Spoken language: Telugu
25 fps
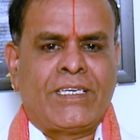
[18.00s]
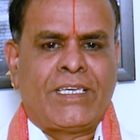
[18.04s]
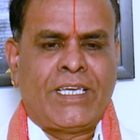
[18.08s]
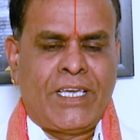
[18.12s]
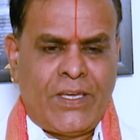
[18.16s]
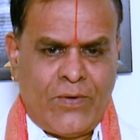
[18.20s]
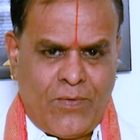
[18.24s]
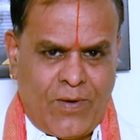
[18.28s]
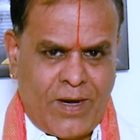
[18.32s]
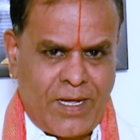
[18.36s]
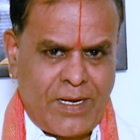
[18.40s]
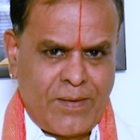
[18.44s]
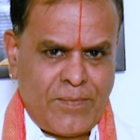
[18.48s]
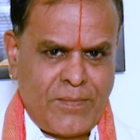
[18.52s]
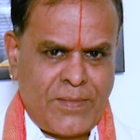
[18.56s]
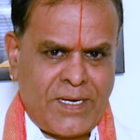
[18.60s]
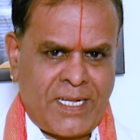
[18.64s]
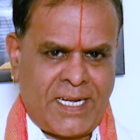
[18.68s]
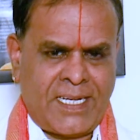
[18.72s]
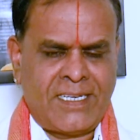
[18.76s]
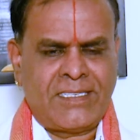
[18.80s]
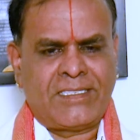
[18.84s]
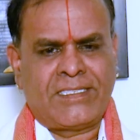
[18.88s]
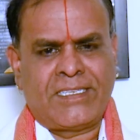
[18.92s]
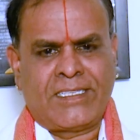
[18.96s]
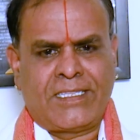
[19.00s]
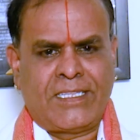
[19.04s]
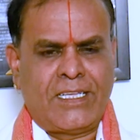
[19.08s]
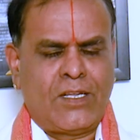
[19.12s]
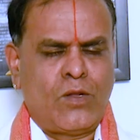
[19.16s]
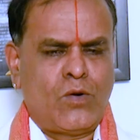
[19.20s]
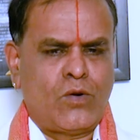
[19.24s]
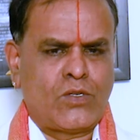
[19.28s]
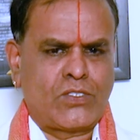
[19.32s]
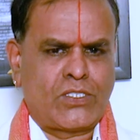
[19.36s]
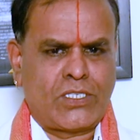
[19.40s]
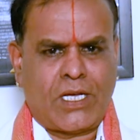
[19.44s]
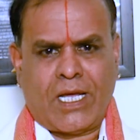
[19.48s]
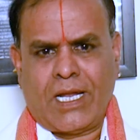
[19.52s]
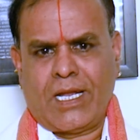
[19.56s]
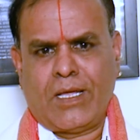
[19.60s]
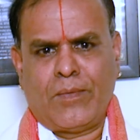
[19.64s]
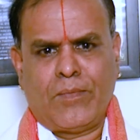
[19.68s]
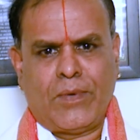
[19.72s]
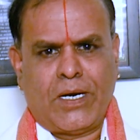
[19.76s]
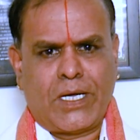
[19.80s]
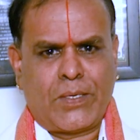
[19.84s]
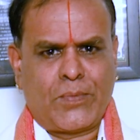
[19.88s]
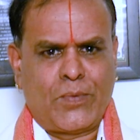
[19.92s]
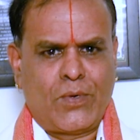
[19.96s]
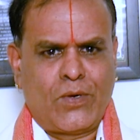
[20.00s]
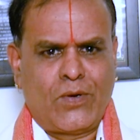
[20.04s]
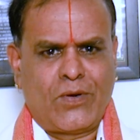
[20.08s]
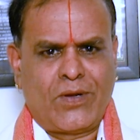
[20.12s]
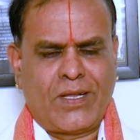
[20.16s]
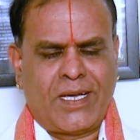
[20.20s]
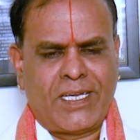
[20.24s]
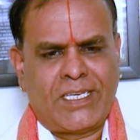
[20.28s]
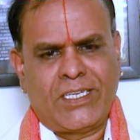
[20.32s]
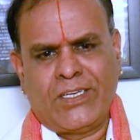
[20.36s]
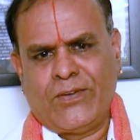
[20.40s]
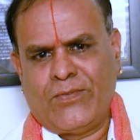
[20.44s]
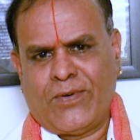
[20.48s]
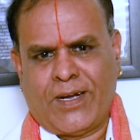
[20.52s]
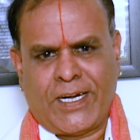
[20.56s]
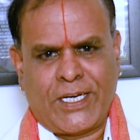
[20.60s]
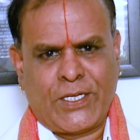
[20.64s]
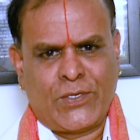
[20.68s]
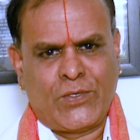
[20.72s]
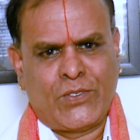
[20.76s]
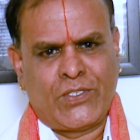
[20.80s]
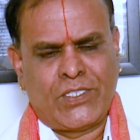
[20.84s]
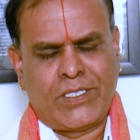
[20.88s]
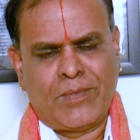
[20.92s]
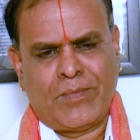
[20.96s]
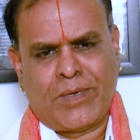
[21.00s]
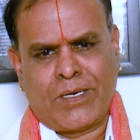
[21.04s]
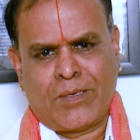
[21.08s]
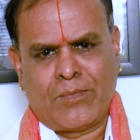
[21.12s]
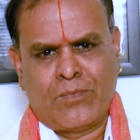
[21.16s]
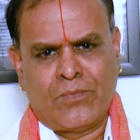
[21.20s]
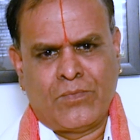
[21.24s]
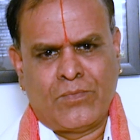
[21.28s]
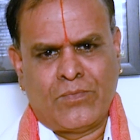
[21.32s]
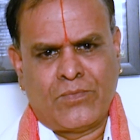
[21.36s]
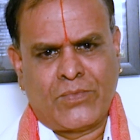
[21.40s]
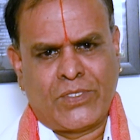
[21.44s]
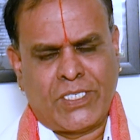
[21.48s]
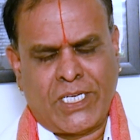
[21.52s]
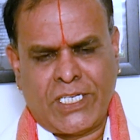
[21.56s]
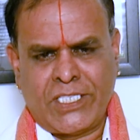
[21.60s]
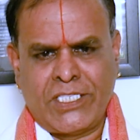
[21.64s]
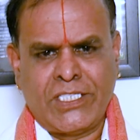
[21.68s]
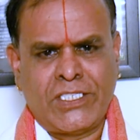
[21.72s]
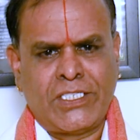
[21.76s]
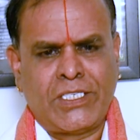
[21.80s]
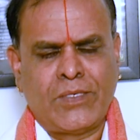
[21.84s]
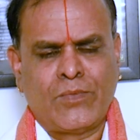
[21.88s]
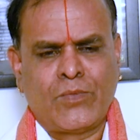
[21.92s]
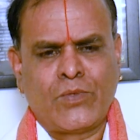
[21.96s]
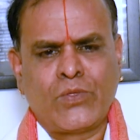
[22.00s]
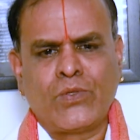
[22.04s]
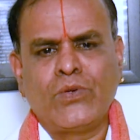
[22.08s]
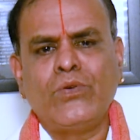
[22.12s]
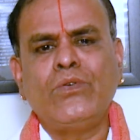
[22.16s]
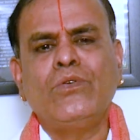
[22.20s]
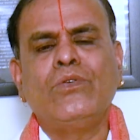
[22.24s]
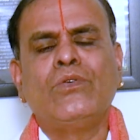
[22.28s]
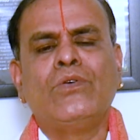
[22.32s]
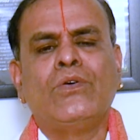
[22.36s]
ఈ వారం గ్రహస్థితిలో చాలా మార్పులు ఉన్నాయి వాటి గురించి మనం చర్చించే ముందు